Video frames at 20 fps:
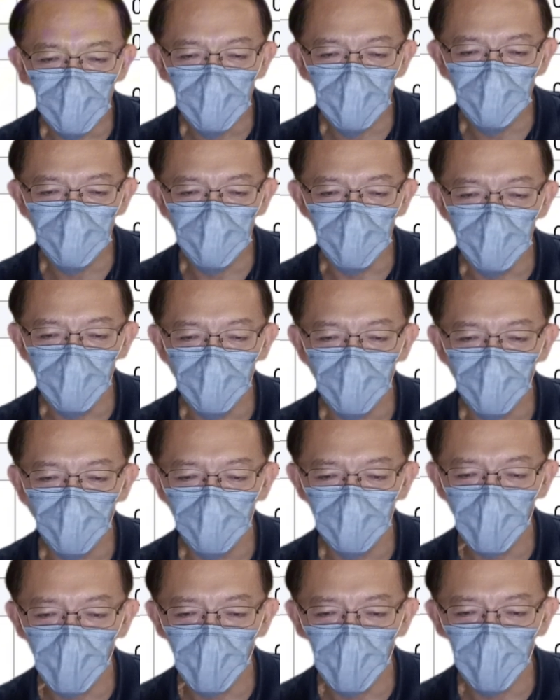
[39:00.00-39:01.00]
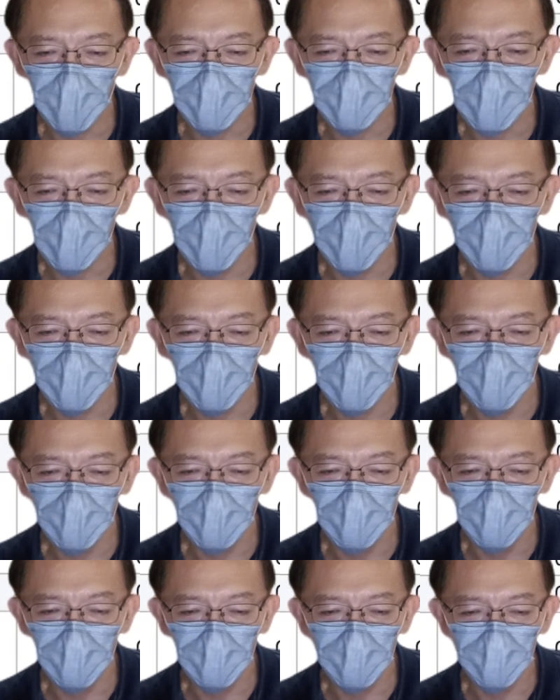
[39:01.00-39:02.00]
是比较多，大概在二
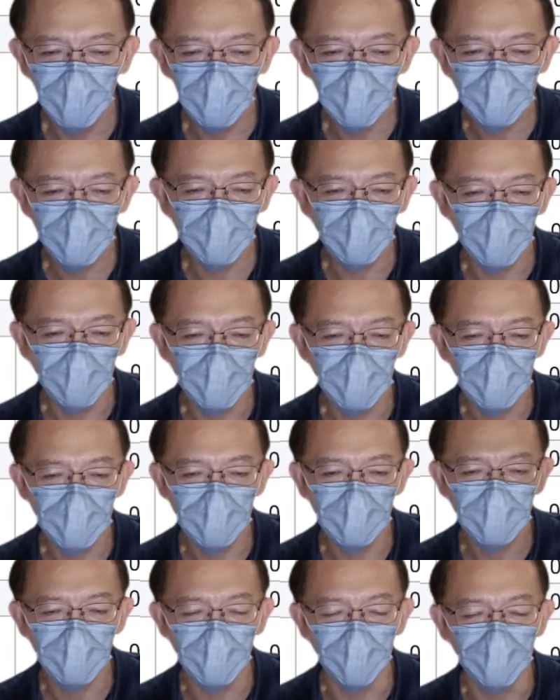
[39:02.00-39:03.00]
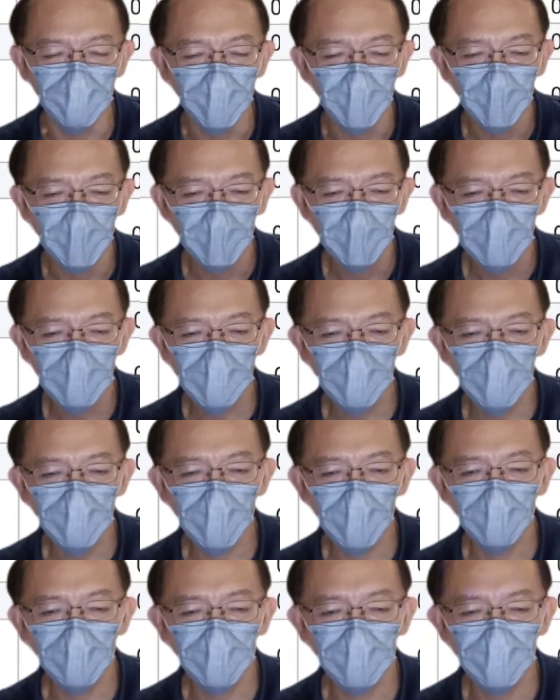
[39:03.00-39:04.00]
零一四年之前，主
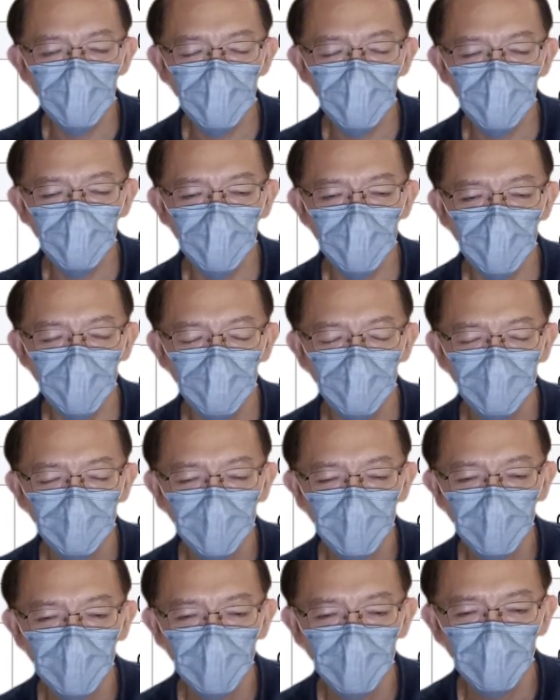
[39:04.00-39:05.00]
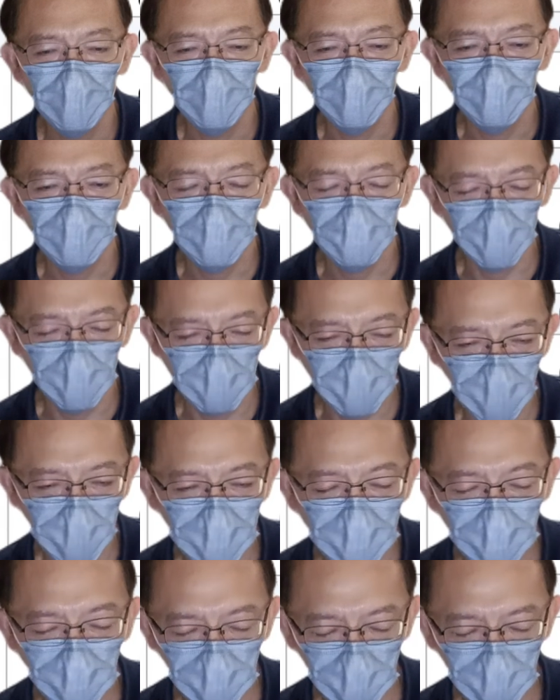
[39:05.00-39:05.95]
要呢是因为呃可能那时候